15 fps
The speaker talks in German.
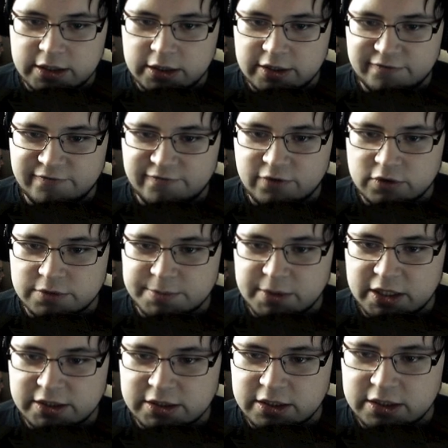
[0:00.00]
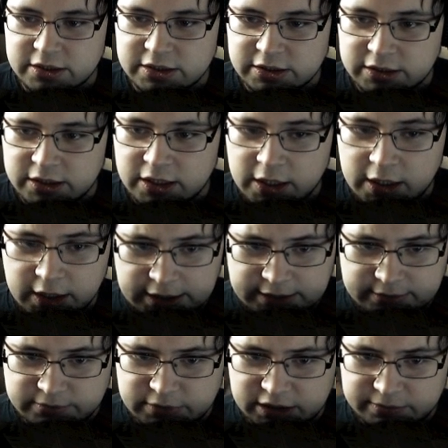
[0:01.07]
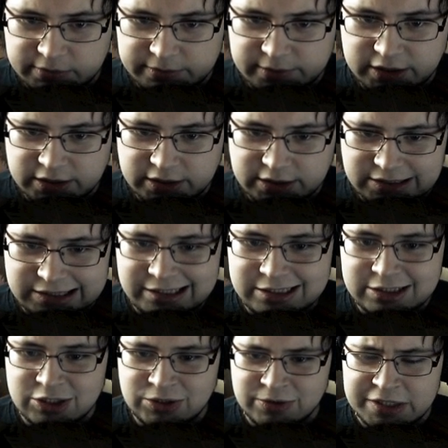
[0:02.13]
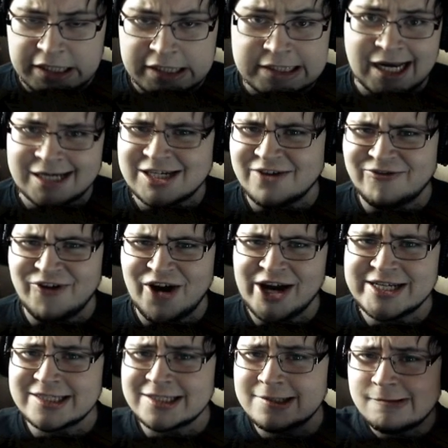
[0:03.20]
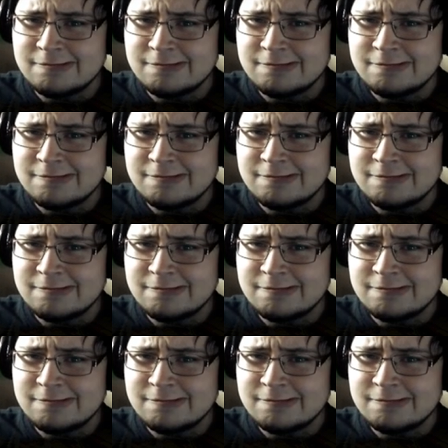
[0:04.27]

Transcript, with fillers: on the forest behind the castle. Bla bla bla. Lest euch durch. Sexy face.